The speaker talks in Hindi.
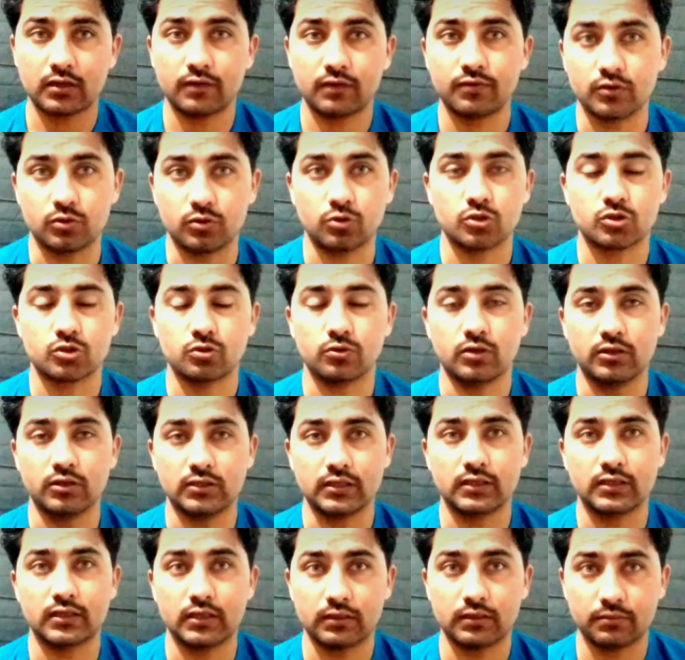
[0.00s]
पास काफ़ी दोस्त होंगे
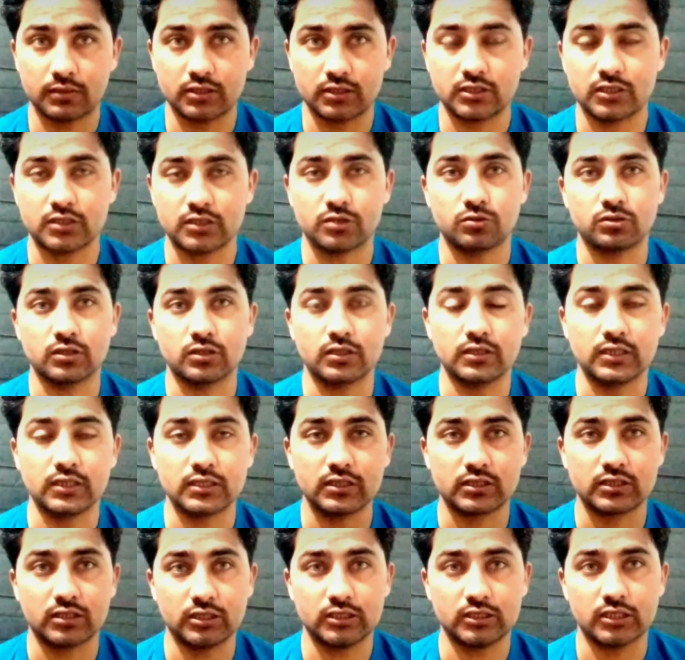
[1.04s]
जिनके नंबर छः सौ से
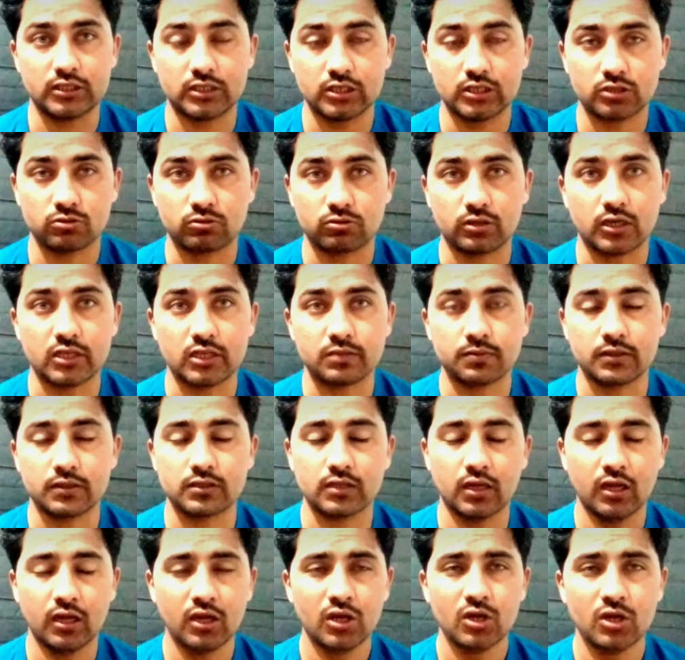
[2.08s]
नीचे थे या छः सौ के
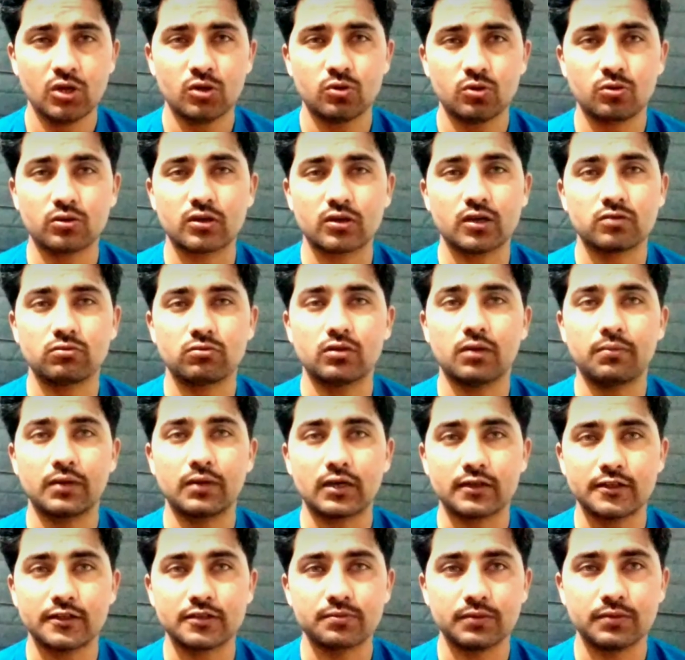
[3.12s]
आसपास थे उनका तो नाम
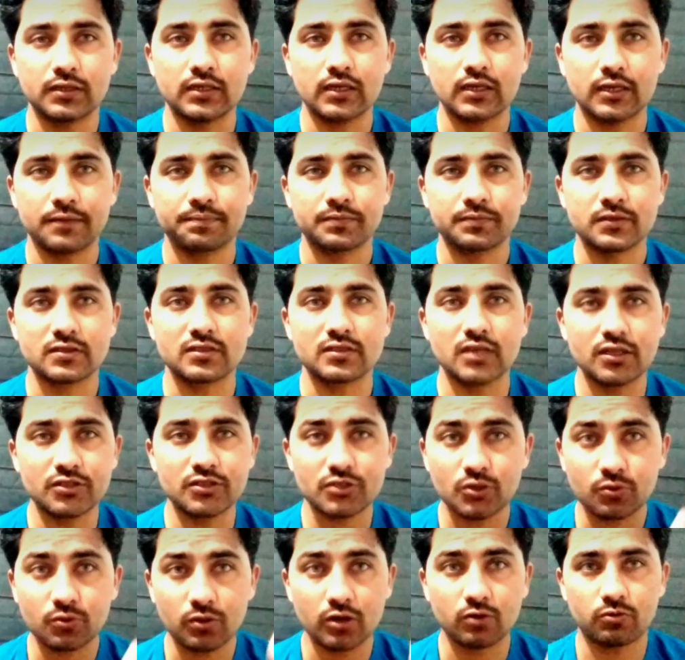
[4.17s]
मेरिट लिस्ट में नहीं आया
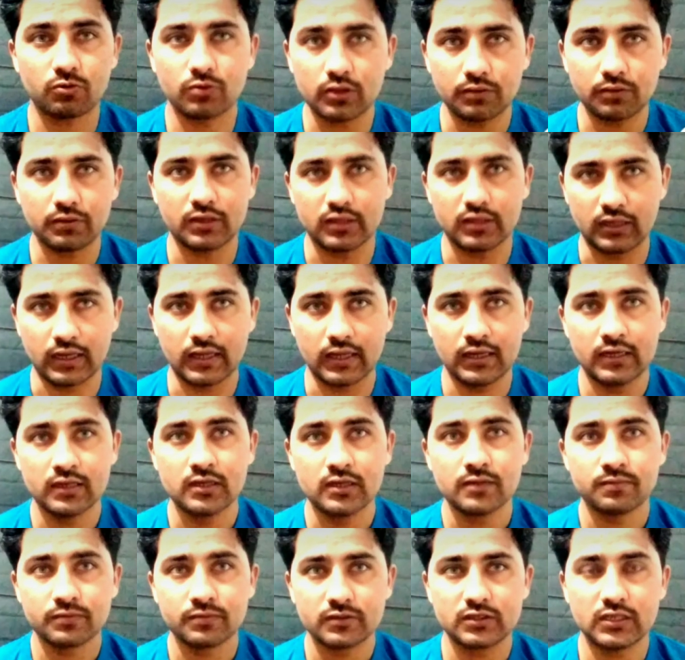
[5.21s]
सात सौ वालों को ईवन नहीं है
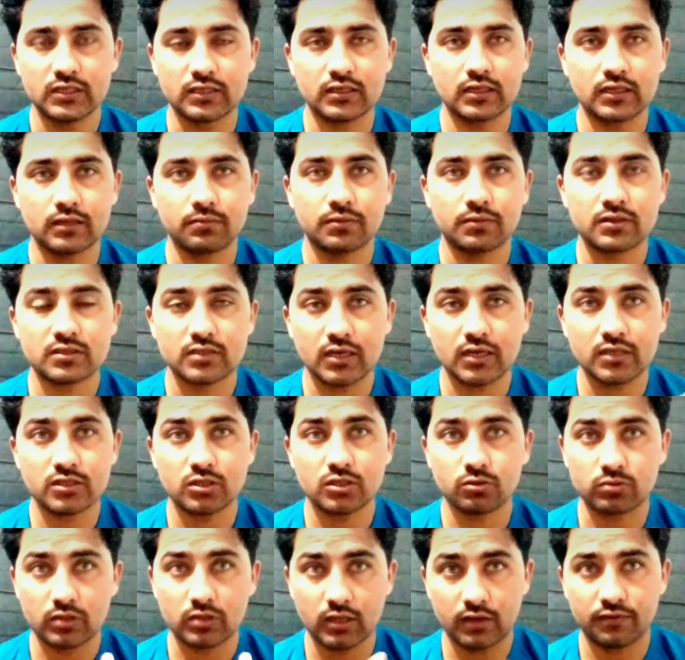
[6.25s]
जिनके नंबर सात
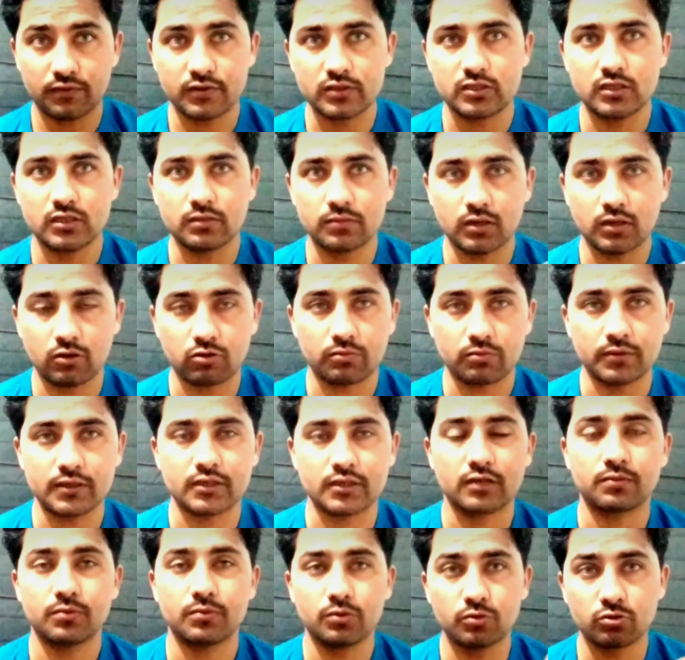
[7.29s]
सौ थे एफ में और
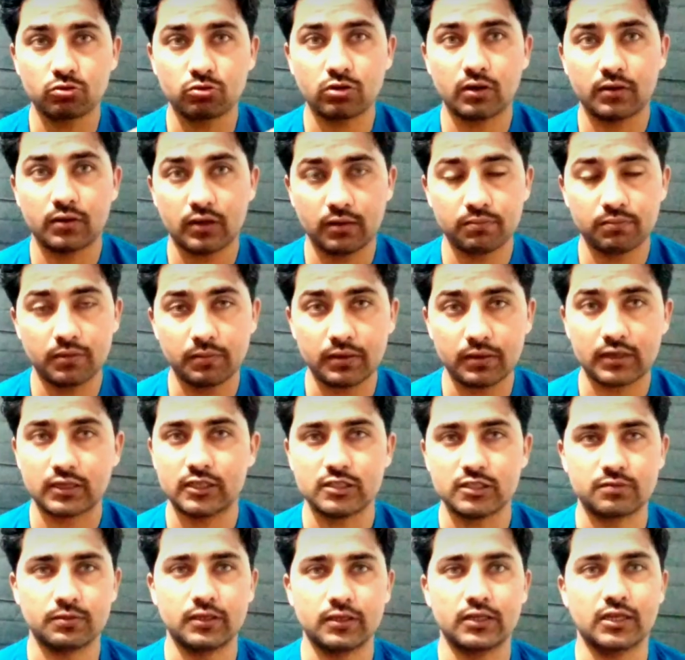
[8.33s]
मेट्रिक में उनका नाम भी
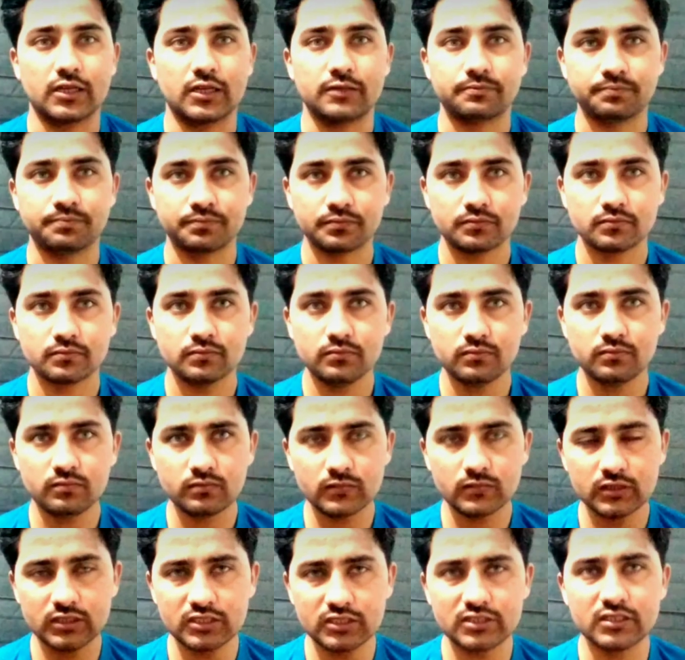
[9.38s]
मेरिट लिस्ट में नहीं है
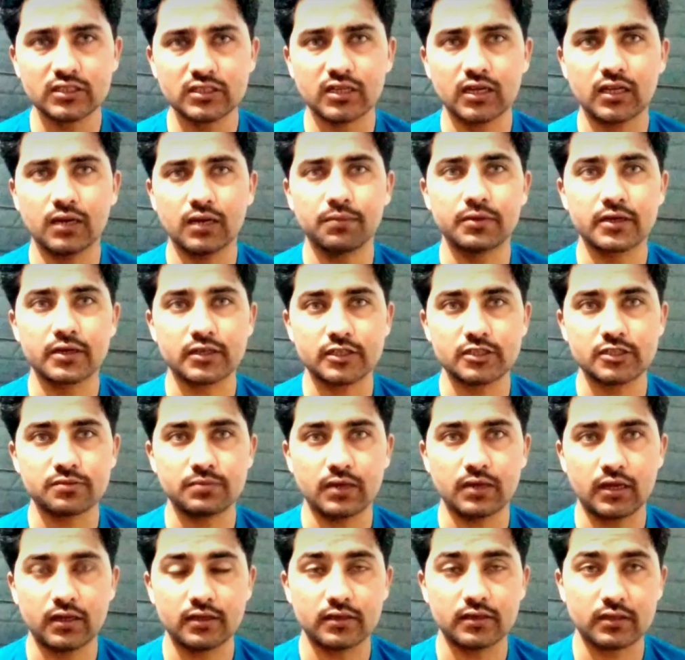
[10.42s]
जिनका नाम मेरा टेस्ट
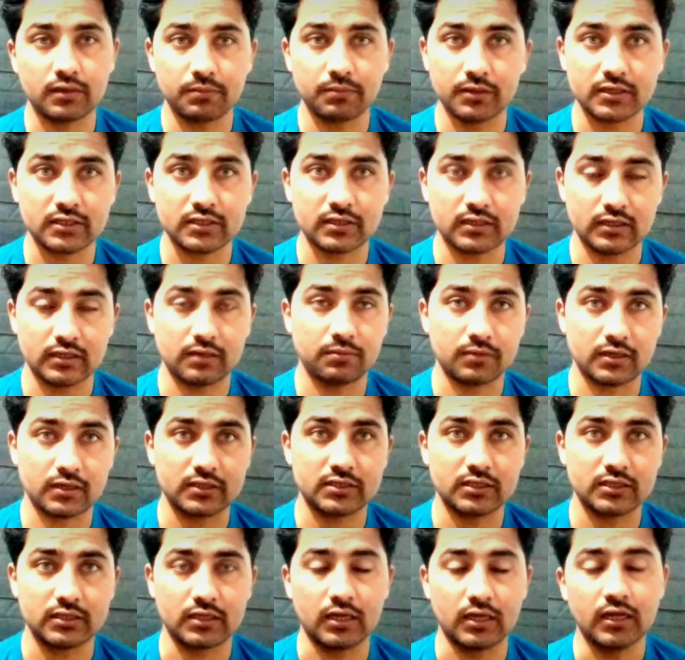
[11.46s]
में आए इनके मेटर के नंबर
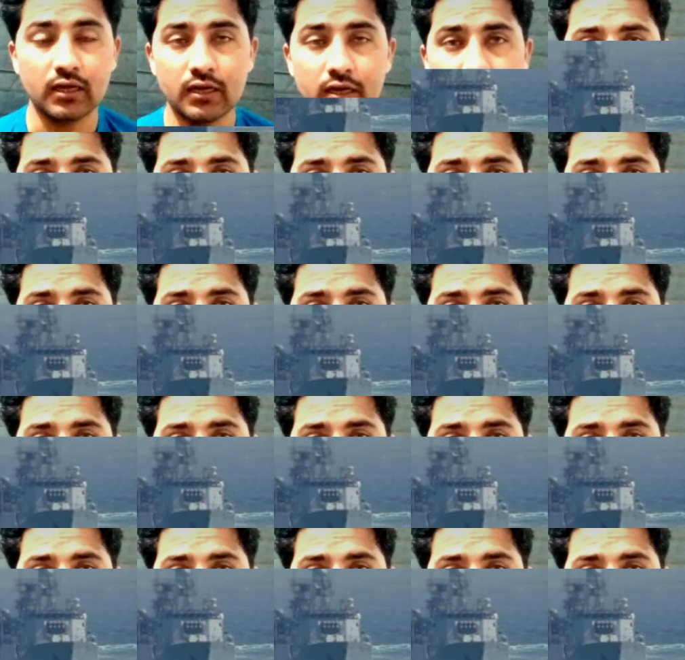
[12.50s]
अच्छे थे